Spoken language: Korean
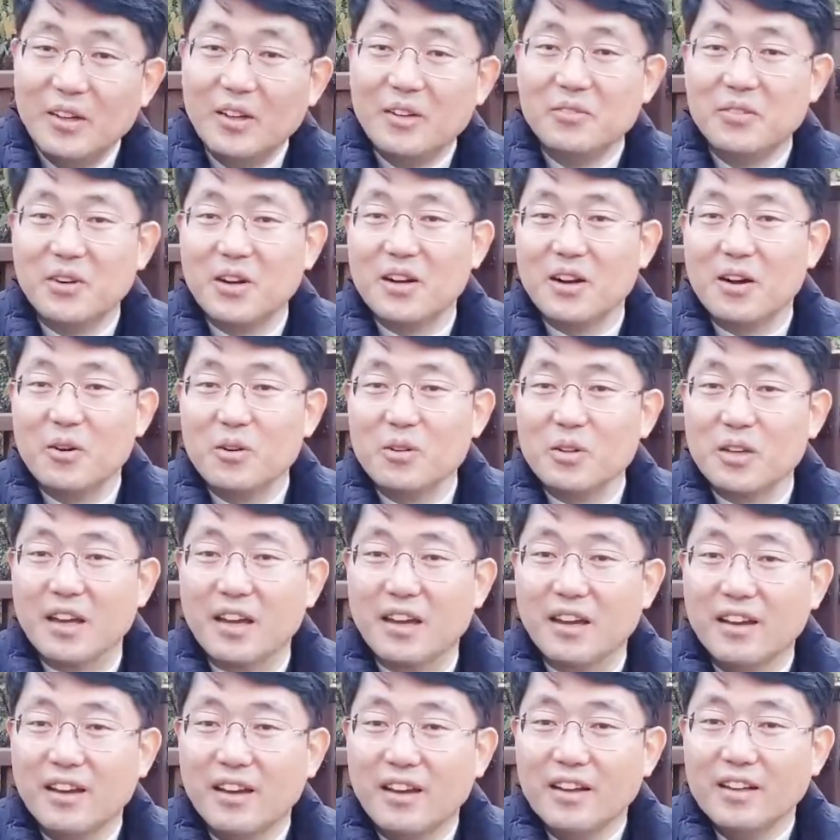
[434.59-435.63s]
뭐가 온
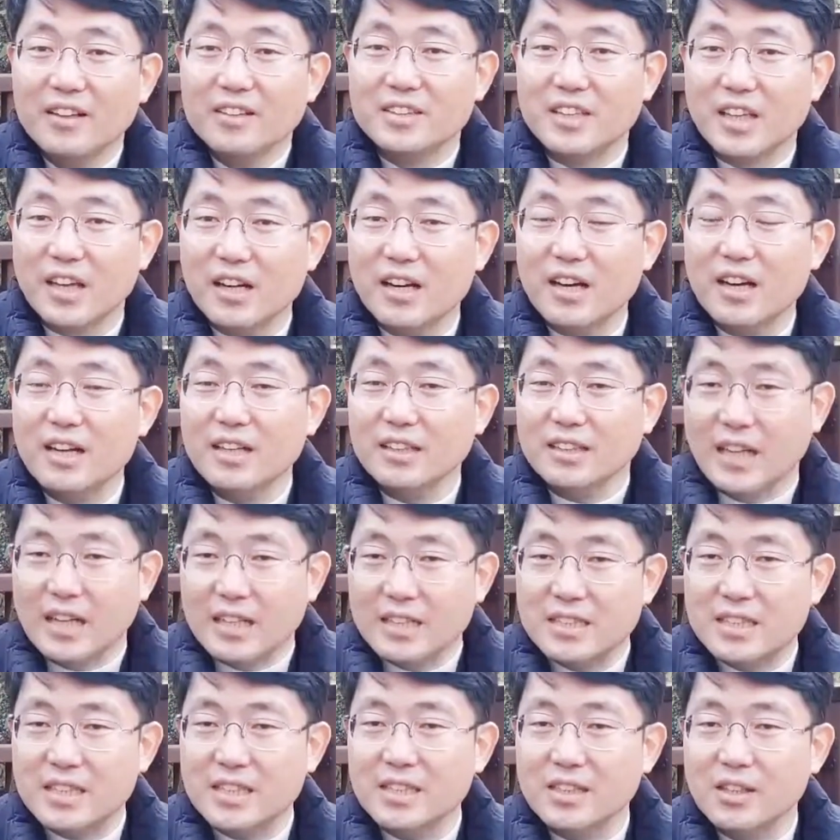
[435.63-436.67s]
게 제가
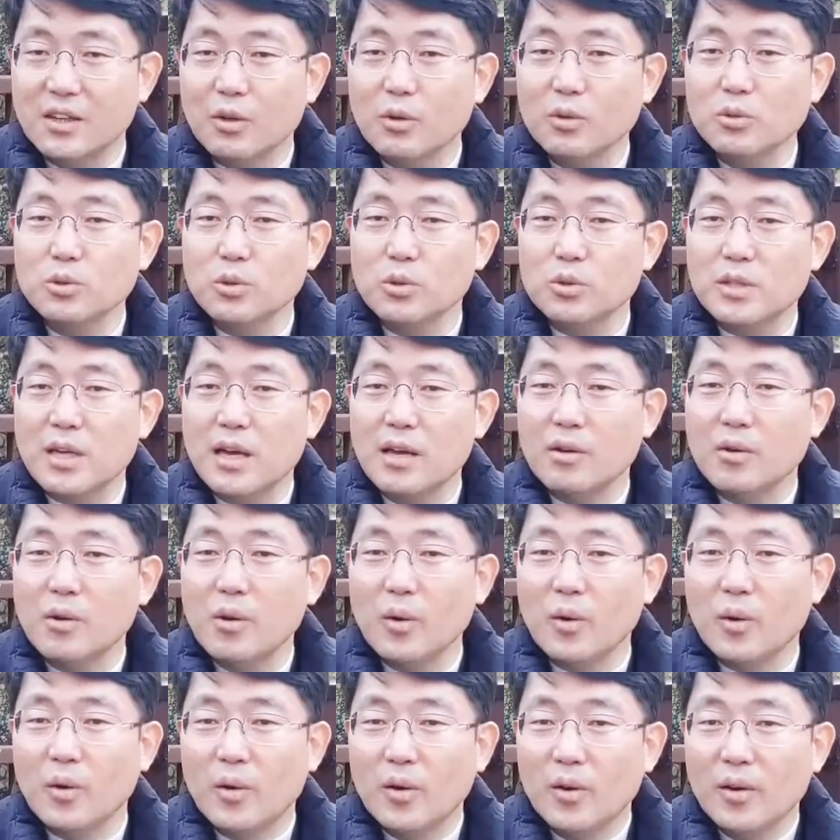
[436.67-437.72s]
당시
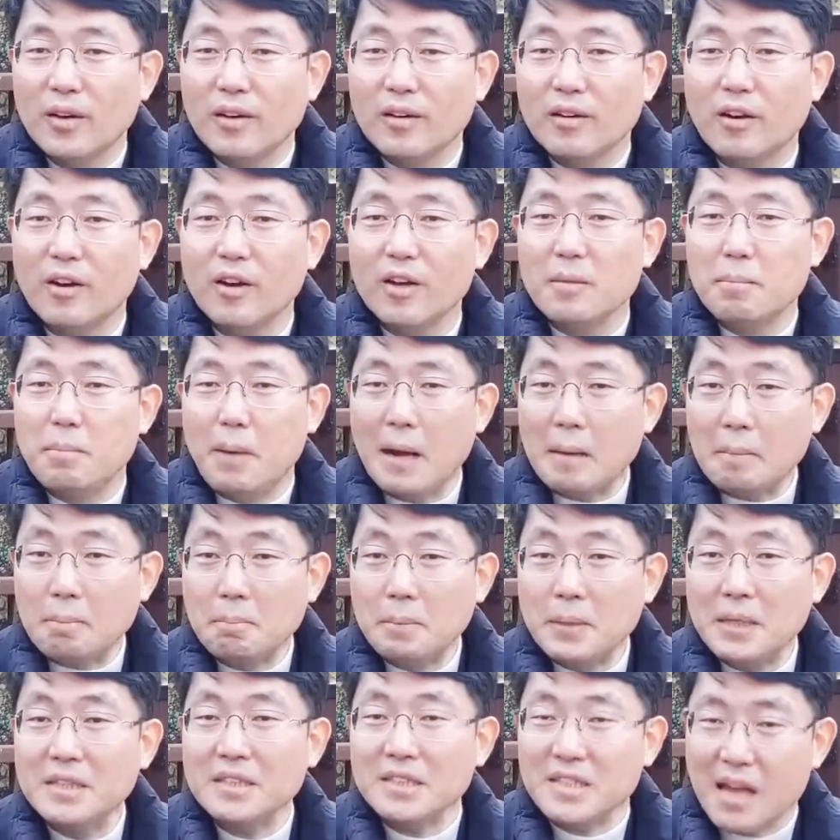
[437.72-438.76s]
여론조사로 어. 거의
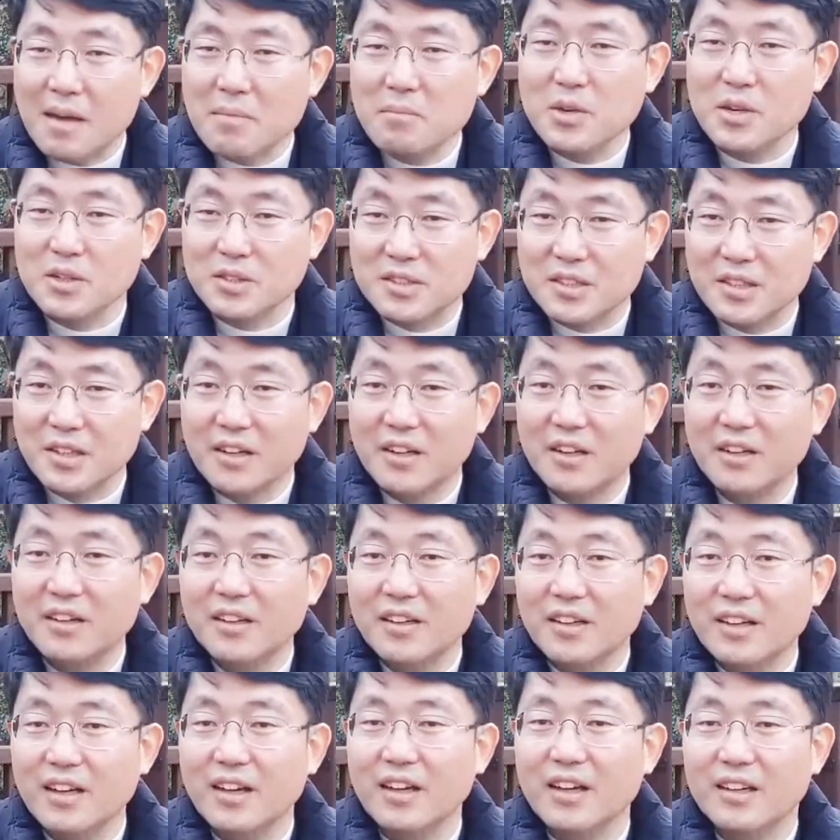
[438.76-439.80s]
박빙 삼이었어요. 어,
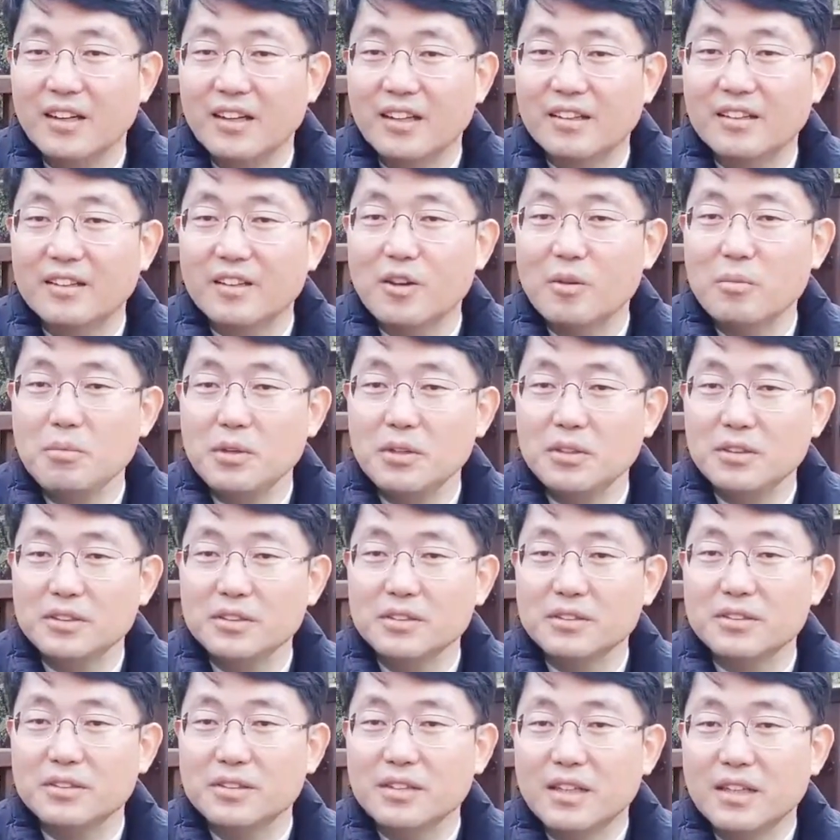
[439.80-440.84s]
예, 예.
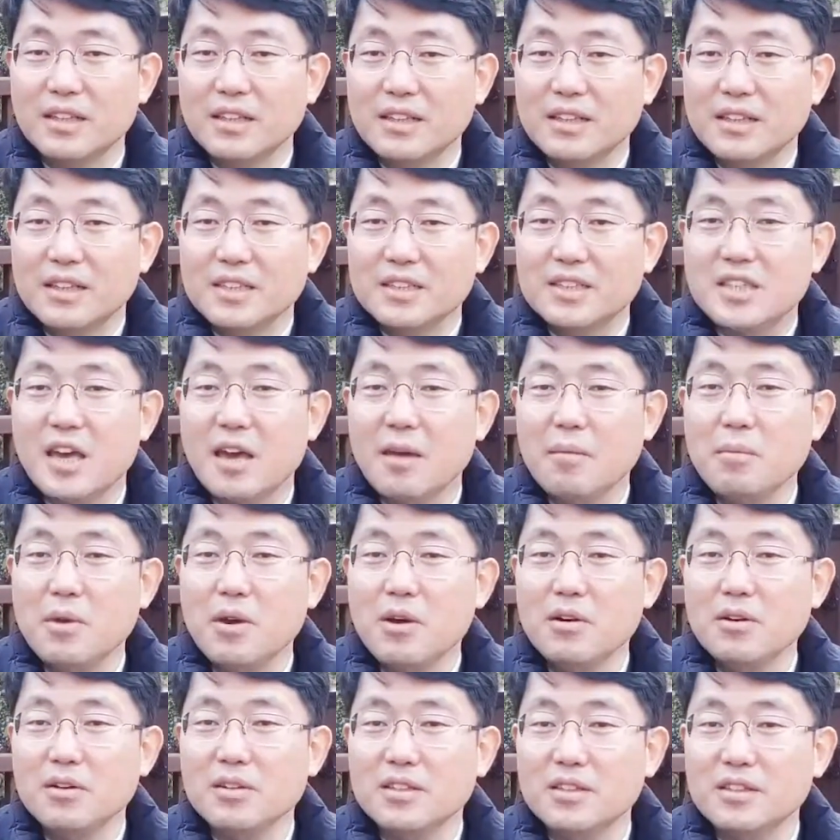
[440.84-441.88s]
그러면은 어, 예. 세
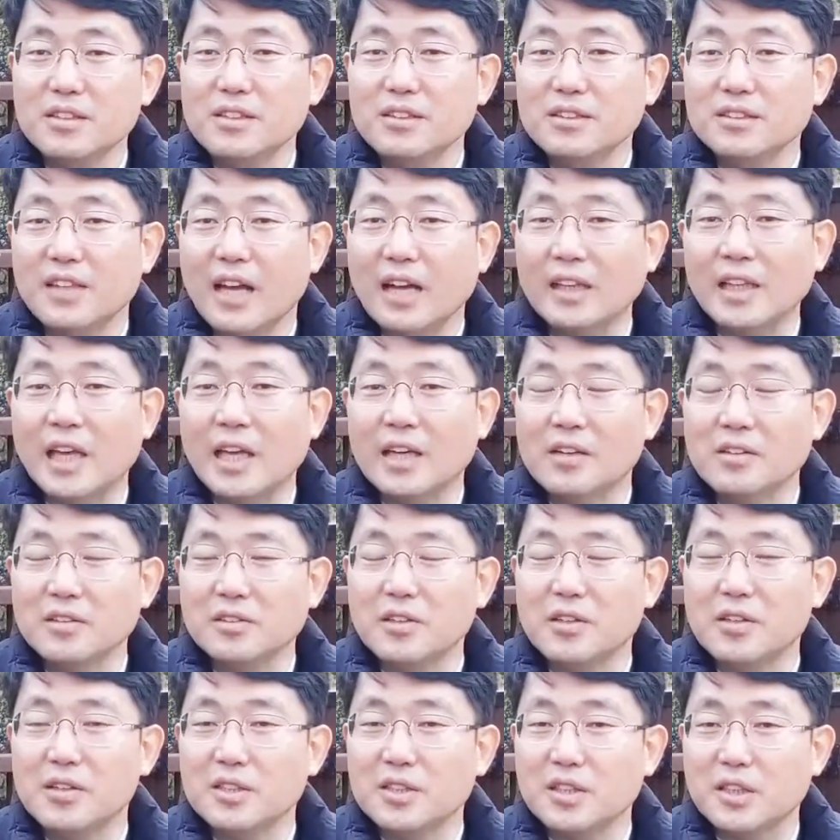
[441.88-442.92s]
명을 당내
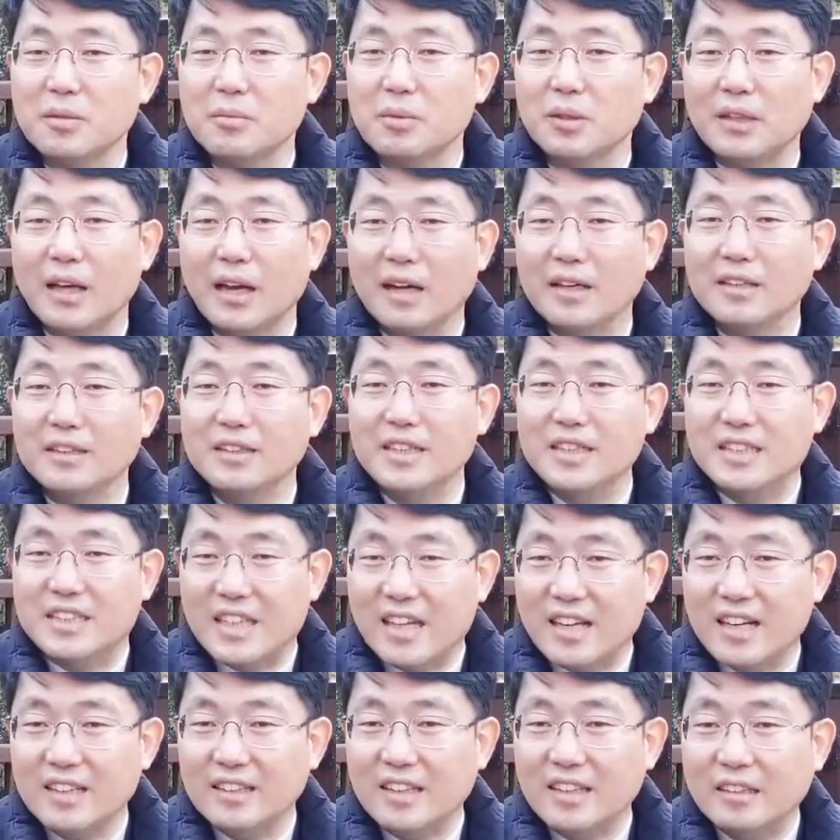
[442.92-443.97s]
경선을 시키면 당연히
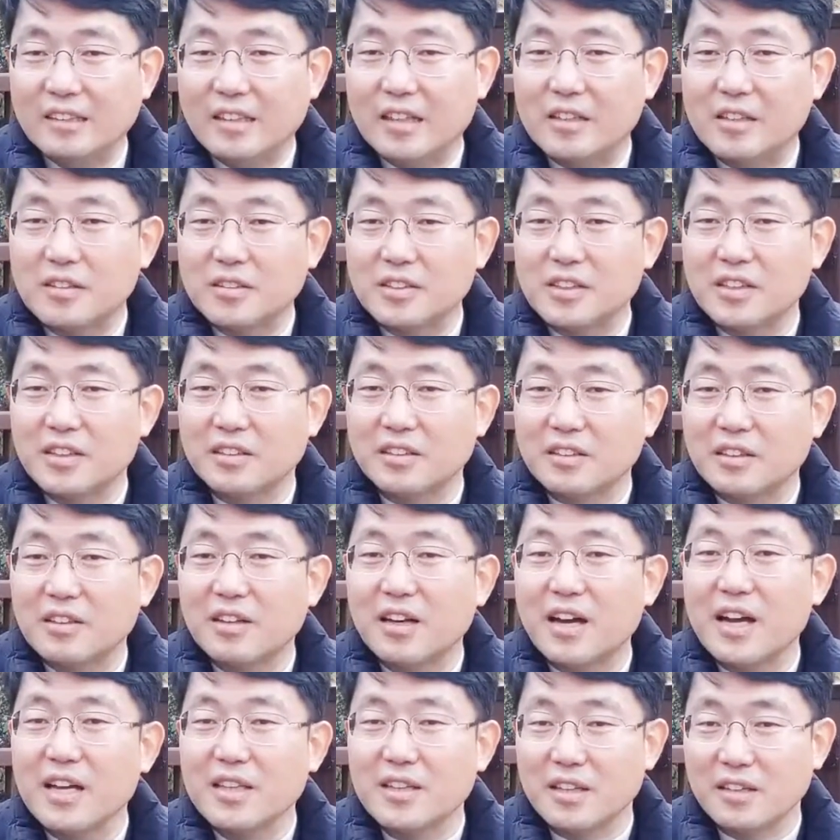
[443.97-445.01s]
제가 당내 경선에
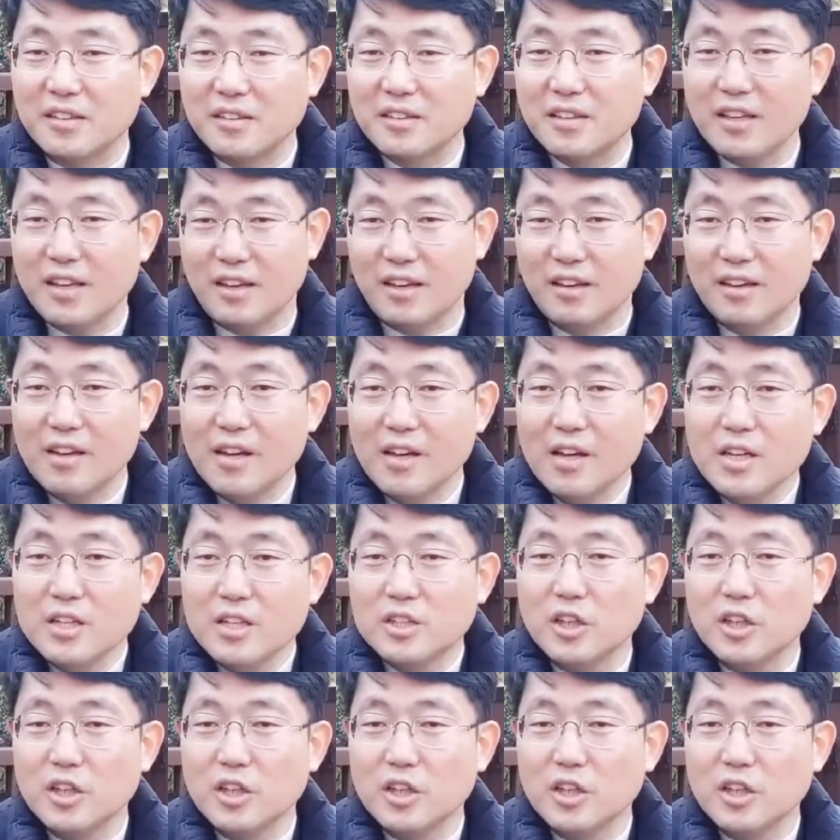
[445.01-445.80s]
들어가야 되는데 그렇죠.